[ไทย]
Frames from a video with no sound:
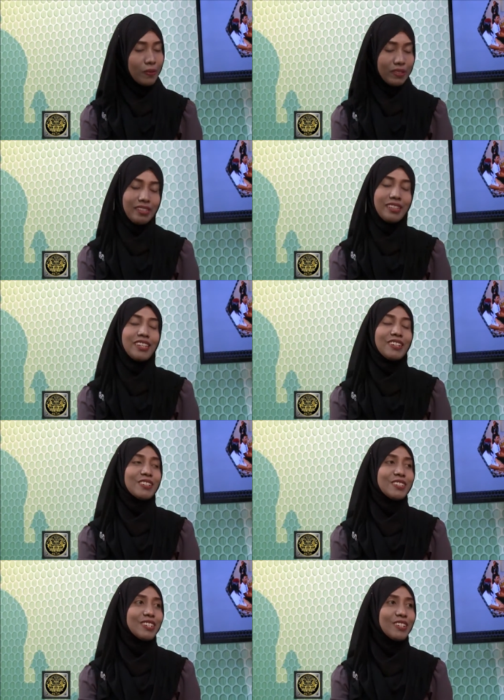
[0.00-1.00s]
โอเค
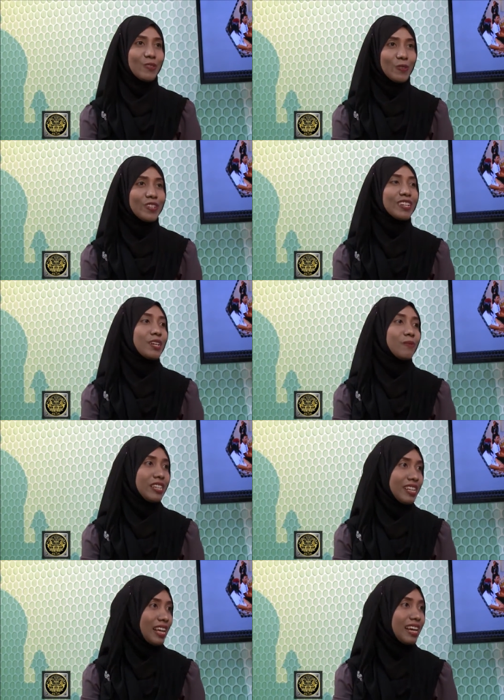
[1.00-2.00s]
เขาก็จะโอ้ยอล
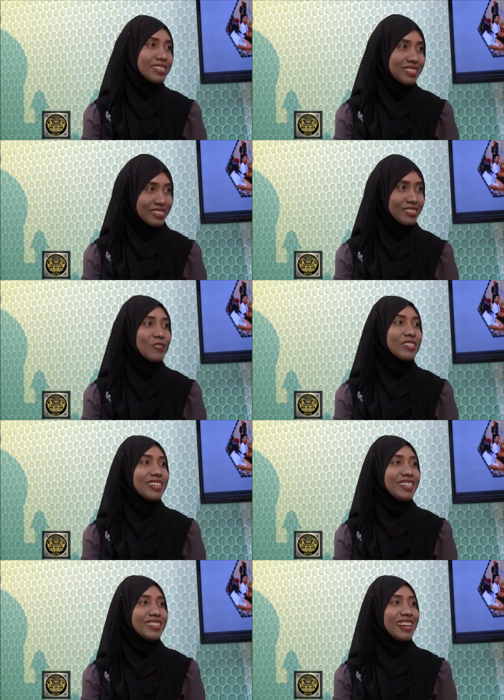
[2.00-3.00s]
ทำดีละเออโชค
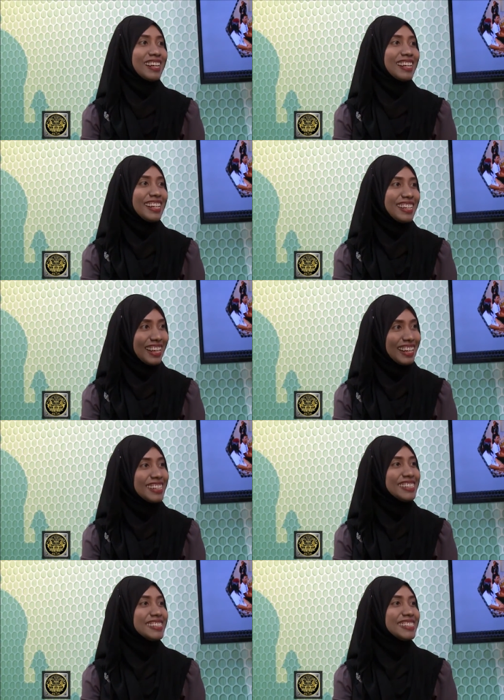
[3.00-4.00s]
ดีจังอะไรเนี่ย